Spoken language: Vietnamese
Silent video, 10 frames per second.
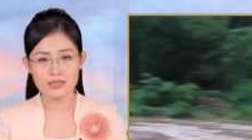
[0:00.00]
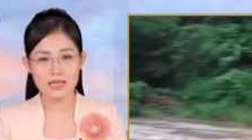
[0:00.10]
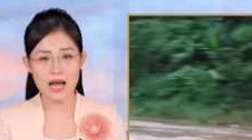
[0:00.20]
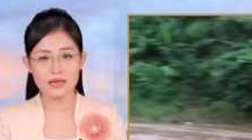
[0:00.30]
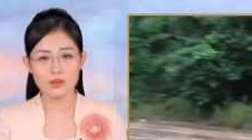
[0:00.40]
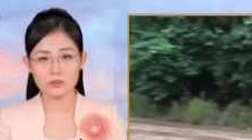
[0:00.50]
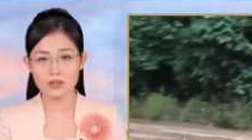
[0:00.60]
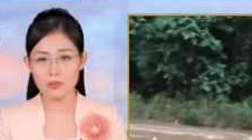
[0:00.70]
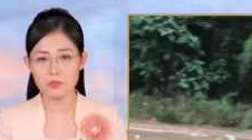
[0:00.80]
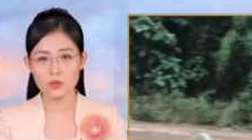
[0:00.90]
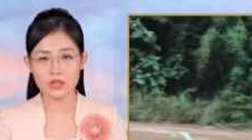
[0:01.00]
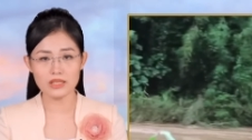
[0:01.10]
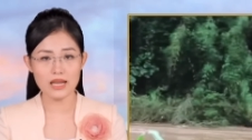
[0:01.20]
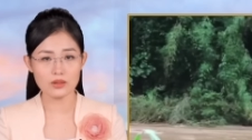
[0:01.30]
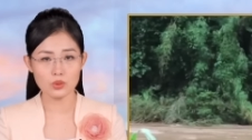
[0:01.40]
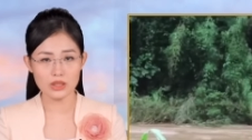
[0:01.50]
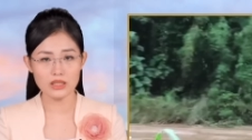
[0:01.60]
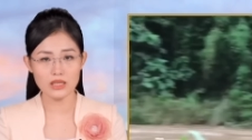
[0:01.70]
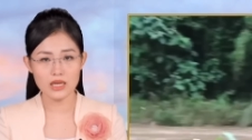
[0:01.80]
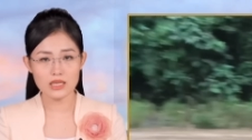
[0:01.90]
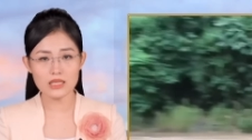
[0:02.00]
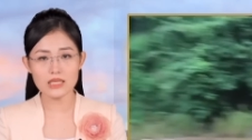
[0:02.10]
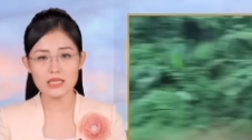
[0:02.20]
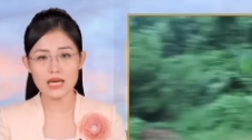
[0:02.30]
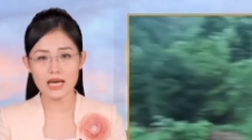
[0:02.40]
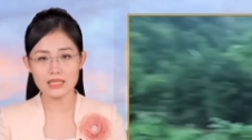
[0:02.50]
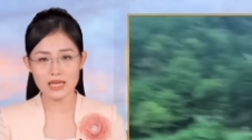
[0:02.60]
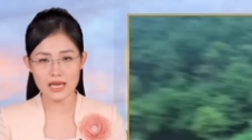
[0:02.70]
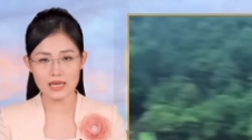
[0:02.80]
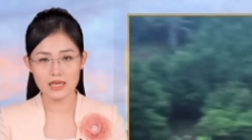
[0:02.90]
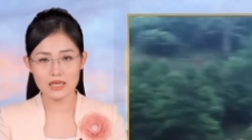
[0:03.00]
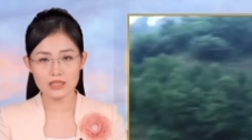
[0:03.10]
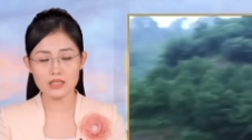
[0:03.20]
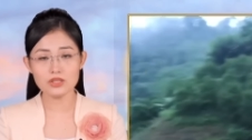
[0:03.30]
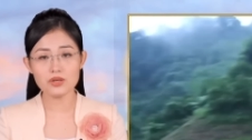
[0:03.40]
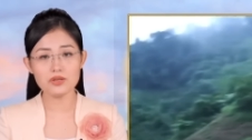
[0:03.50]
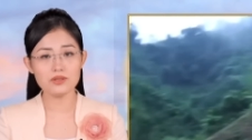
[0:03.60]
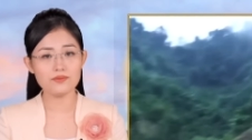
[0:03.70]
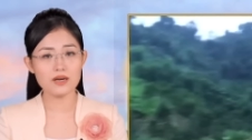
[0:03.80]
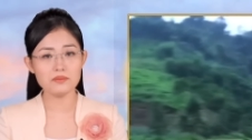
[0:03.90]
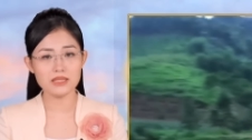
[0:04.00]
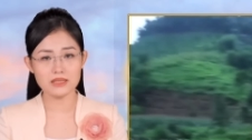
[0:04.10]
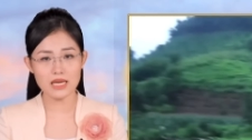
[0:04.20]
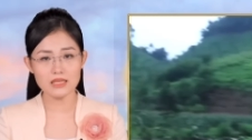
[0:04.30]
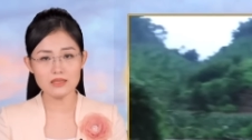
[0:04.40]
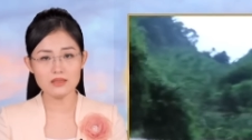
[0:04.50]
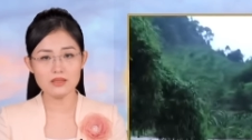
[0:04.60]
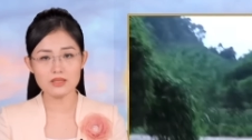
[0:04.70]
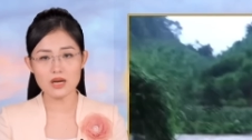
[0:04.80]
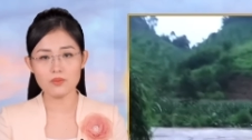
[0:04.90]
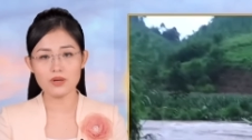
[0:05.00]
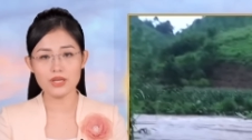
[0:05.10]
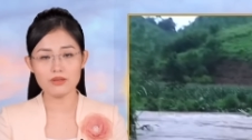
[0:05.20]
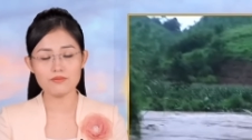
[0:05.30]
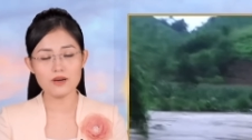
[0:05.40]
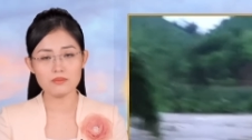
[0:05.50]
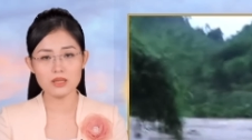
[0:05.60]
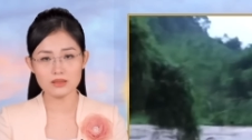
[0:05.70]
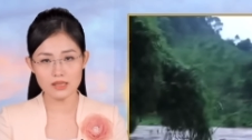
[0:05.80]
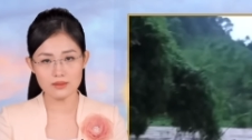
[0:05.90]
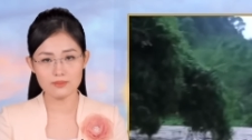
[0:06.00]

xã Đồng Tâm, huyện Lạc Thủy khi đi hái na, khiến cho người vợ bị chết, người chồng hiện vẫn mất tích.